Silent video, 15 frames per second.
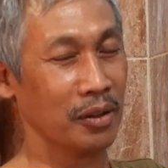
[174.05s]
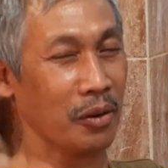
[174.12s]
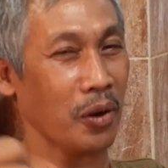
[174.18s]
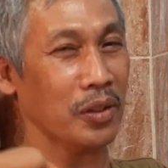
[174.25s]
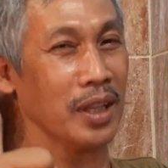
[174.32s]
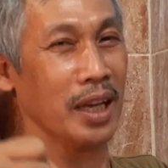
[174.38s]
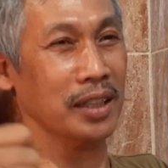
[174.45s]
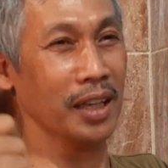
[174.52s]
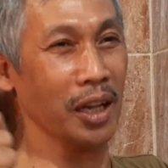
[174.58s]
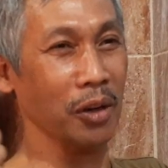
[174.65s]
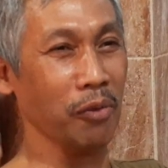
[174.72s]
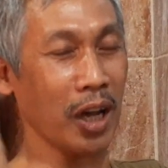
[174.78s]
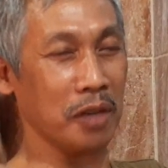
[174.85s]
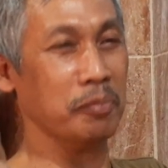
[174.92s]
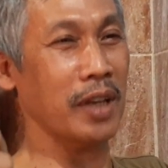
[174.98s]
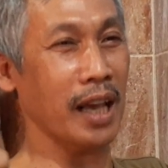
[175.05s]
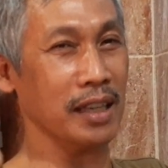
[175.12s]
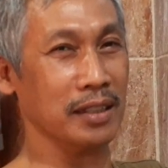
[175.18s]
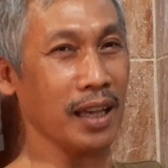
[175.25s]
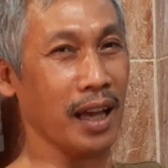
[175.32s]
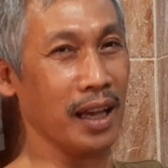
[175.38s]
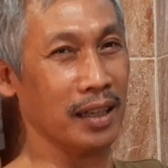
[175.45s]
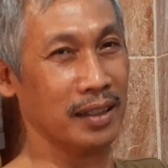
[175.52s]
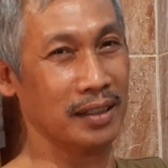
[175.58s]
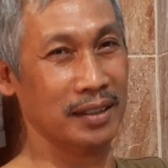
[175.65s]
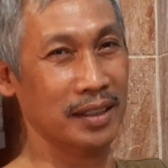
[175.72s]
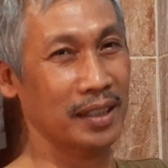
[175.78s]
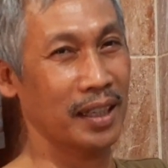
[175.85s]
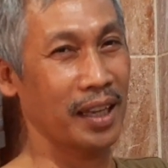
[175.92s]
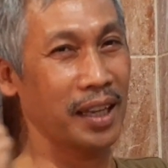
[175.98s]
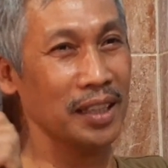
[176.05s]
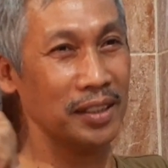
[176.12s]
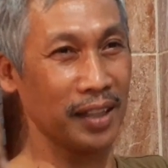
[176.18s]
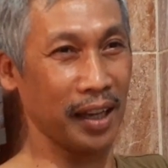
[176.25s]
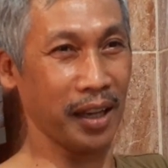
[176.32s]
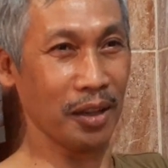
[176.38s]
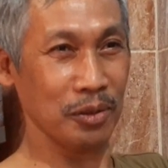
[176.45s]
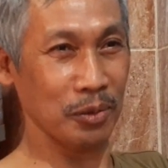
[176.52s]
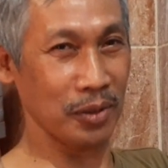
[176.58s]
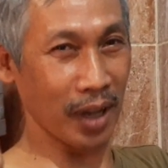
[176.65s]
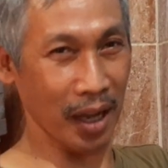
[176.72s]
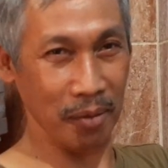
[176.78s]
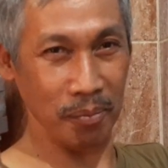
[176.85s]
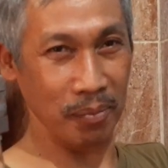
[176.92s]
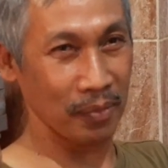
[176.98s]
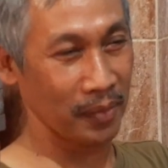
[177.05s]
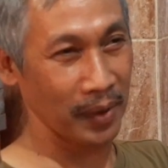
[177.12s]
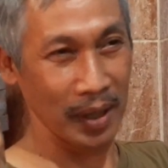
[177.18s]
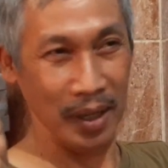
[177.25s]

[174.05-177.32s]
Kontennya luar biasa. Saya sudah